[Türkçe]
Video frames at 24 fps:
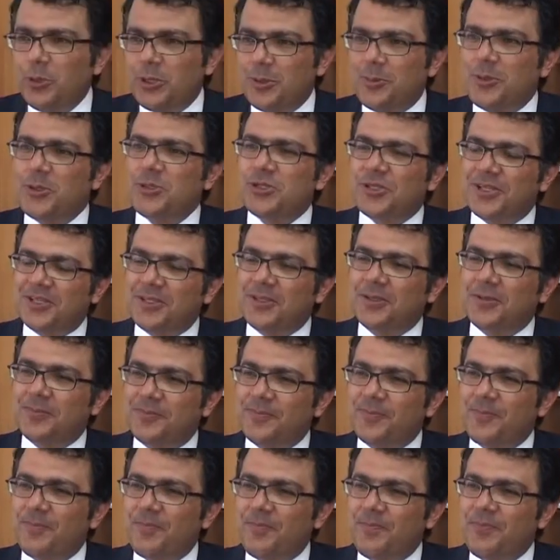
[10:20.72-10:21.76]
komite başkanıyım.
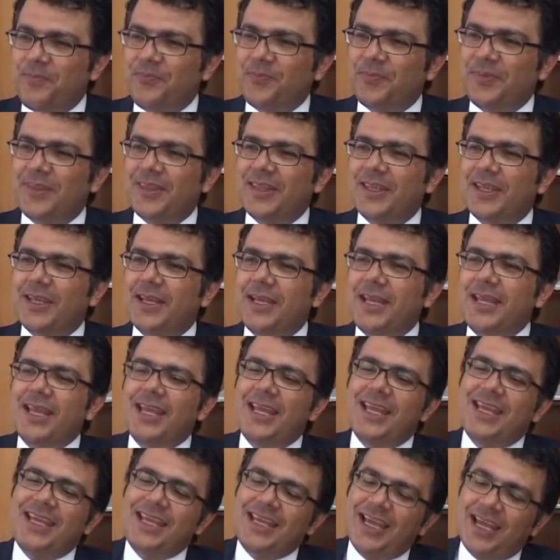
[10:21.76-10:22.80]
Sen yaptın bu işleri.
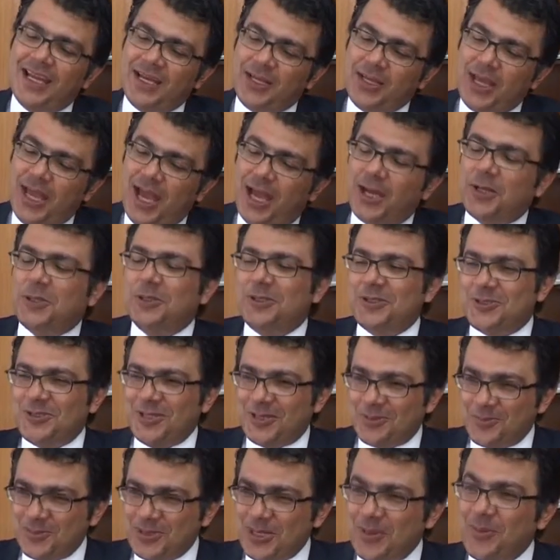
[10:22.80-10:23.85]
ben- Yani
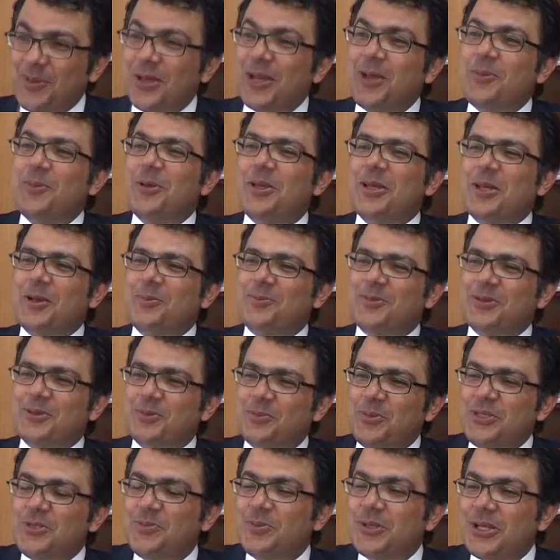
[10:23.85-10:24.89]
arkadaşlarımızla başladık. beraber yaptık.
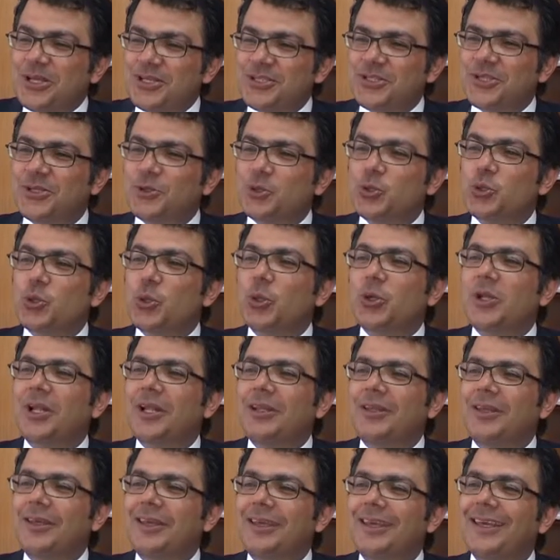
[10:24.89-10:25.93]
Biz birazcık Tufan da ile
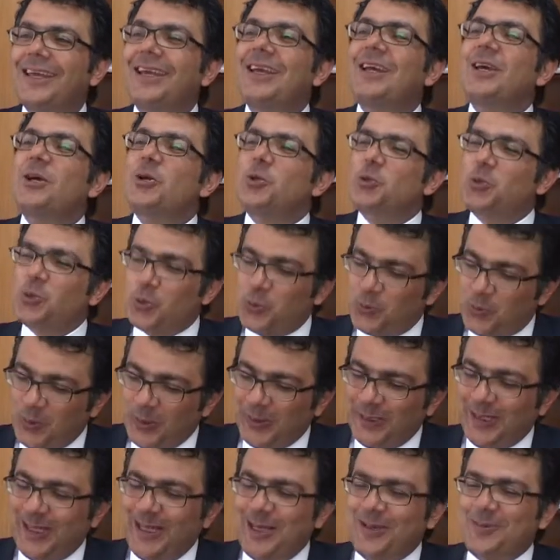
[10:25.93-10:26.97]
başladık. Tufan da ile başladık.
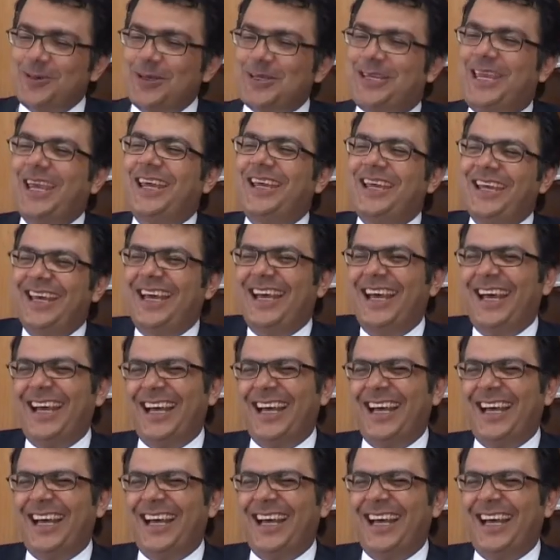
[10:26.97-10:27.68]
Tufan da ele başladı.